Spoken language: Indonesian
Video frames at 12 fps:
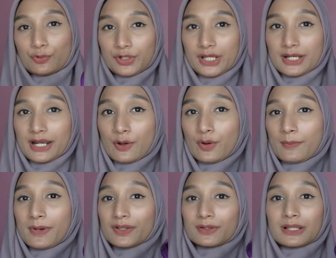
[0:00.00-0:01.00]
kuning dan aku
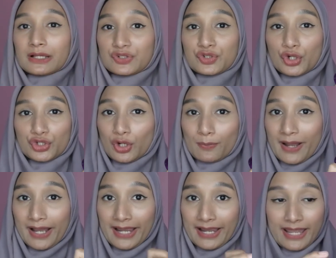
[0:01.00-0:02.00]
emang cocok
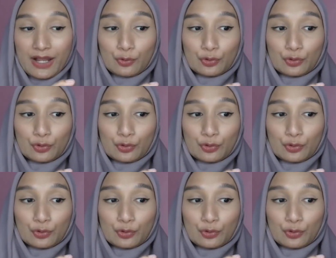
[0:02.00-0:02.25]
pakai yang